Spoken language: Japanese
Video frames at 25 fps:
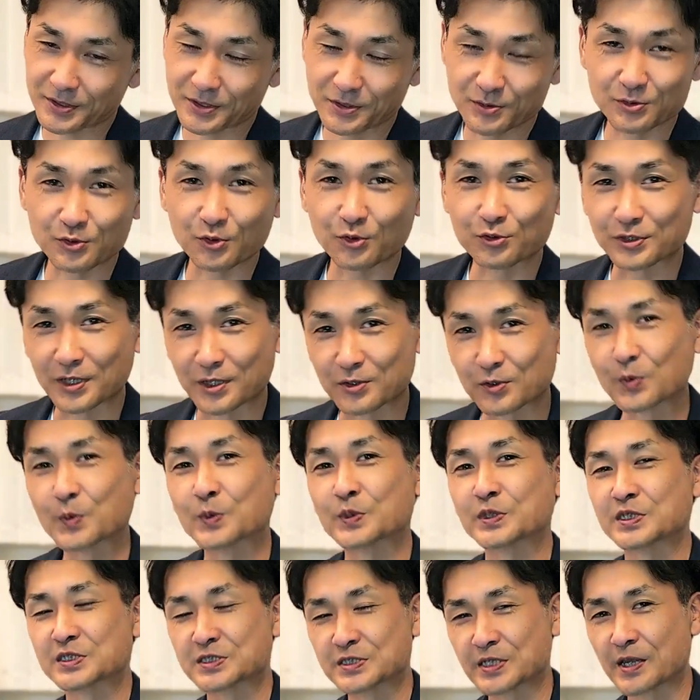ていうところだと思う
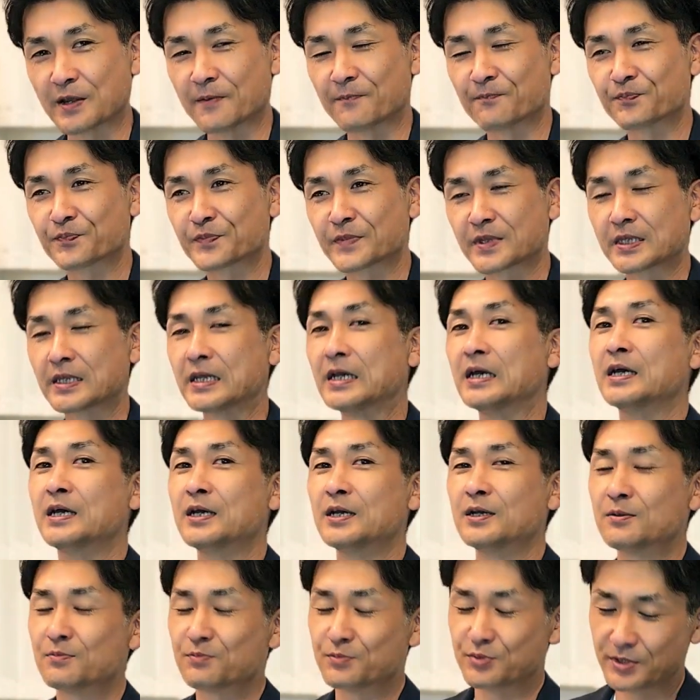んですね。で、
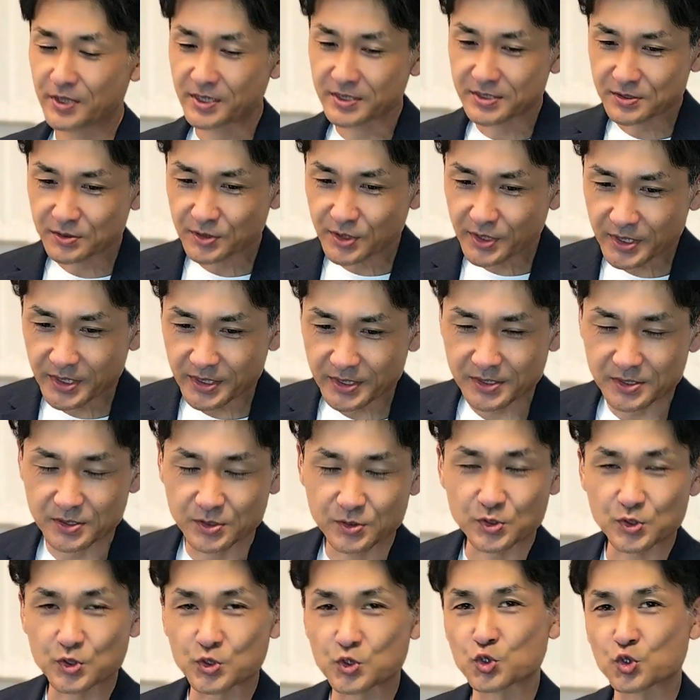
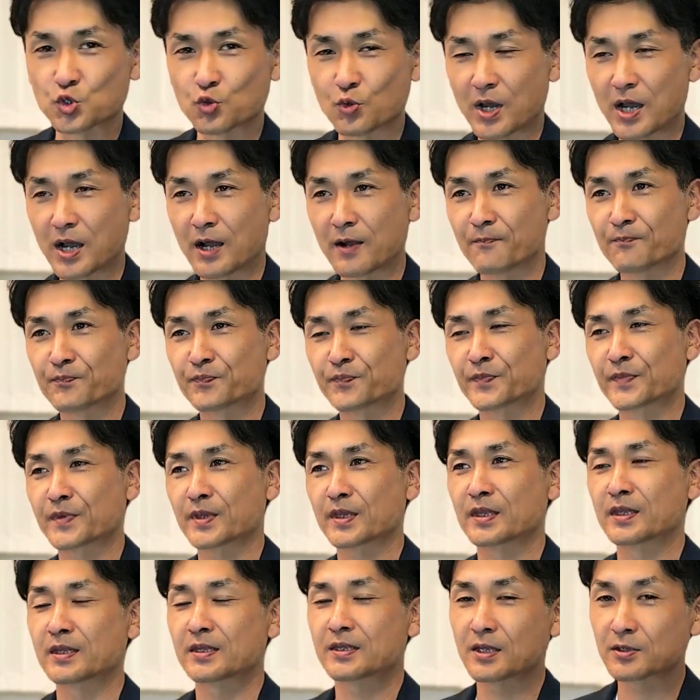プレスリリースっていうのは、
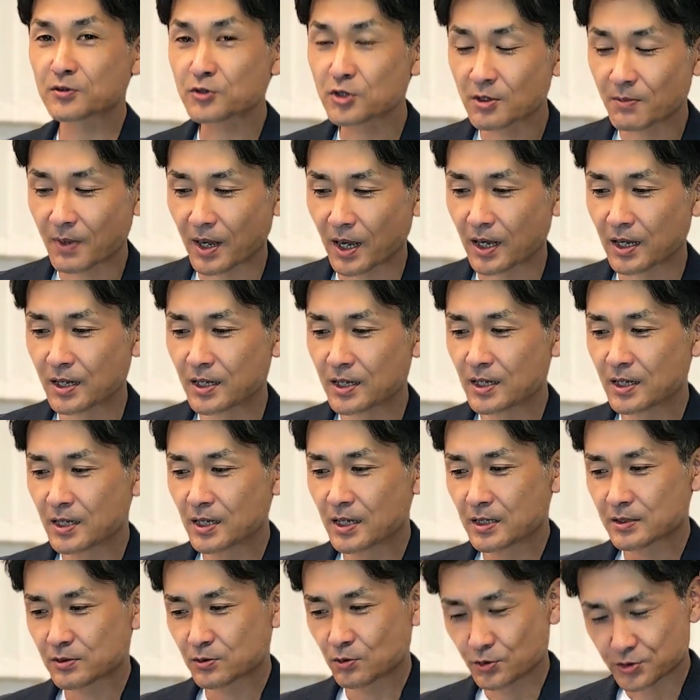例えば
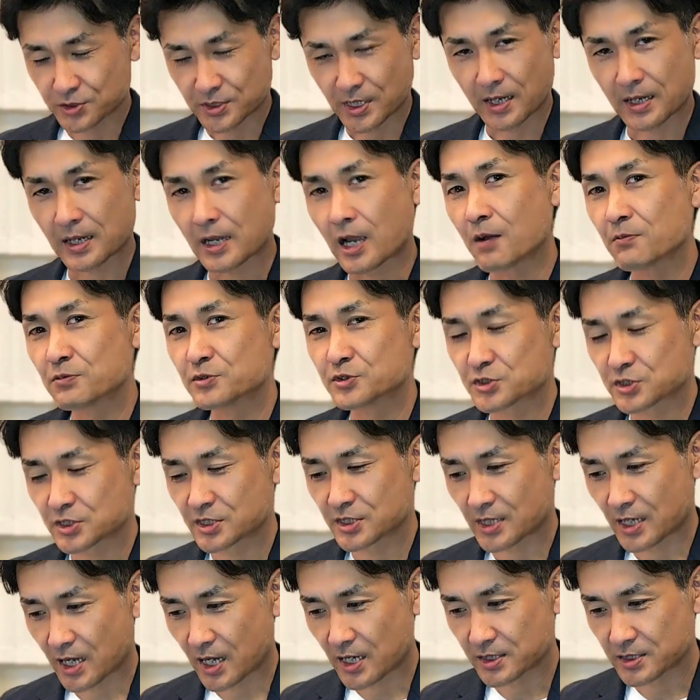当社株
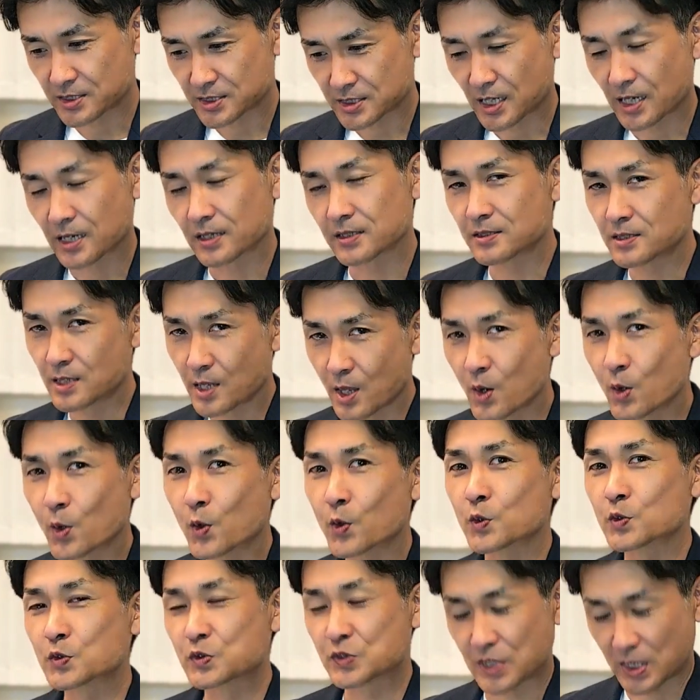式会社
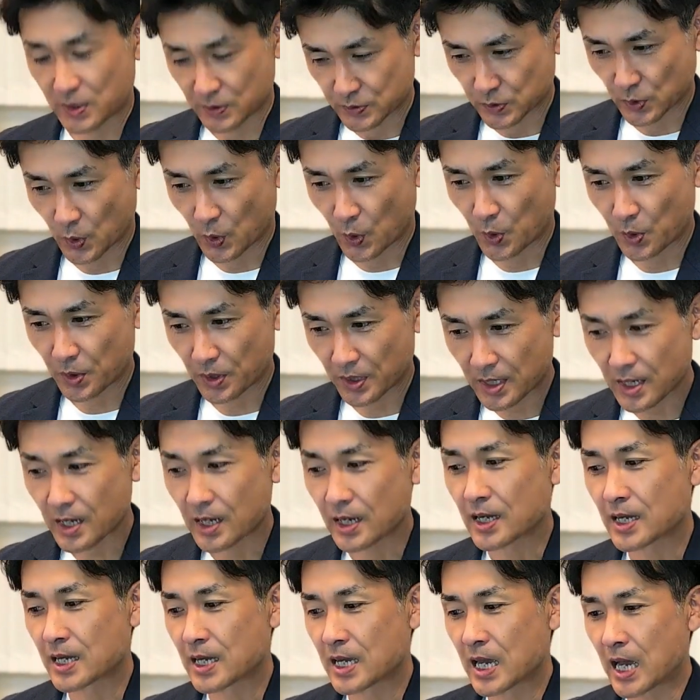ネオクラフトが
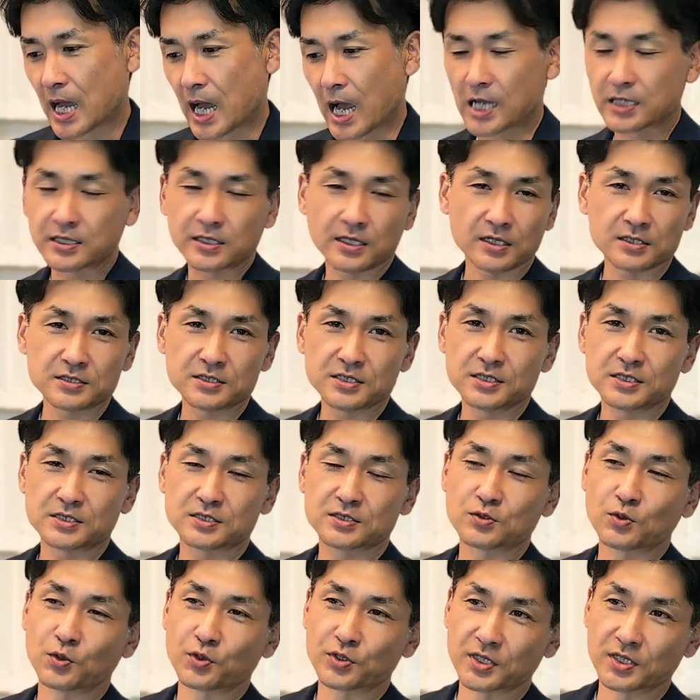新しい
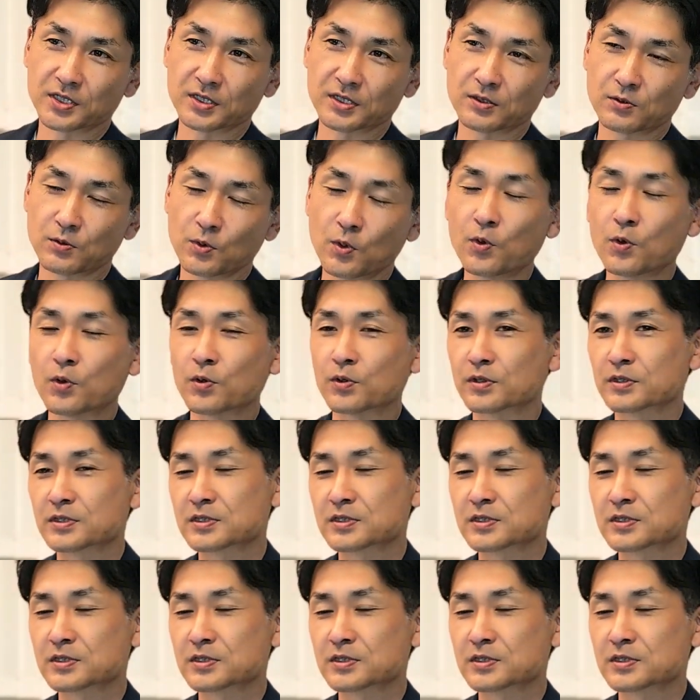商品を